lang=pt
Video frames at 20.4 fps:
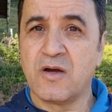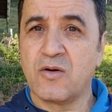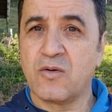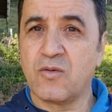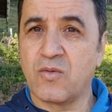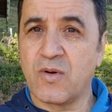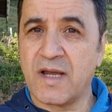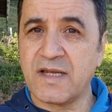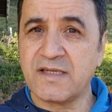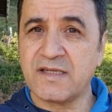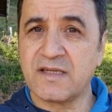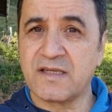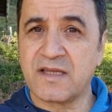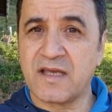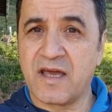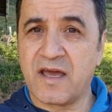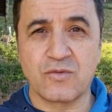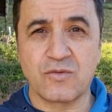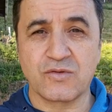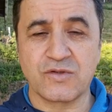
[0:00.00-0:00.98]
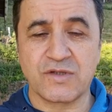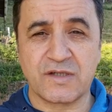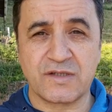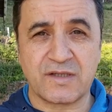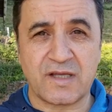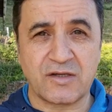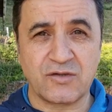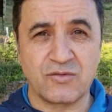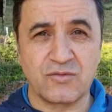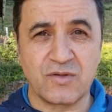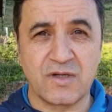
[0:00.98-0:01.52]
O STF
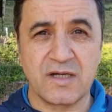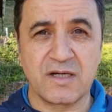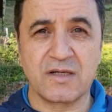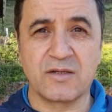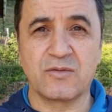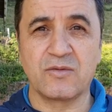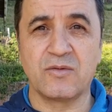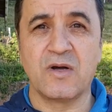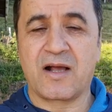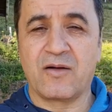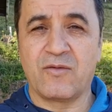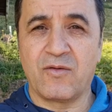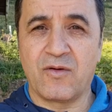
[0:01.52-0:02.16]
está julgando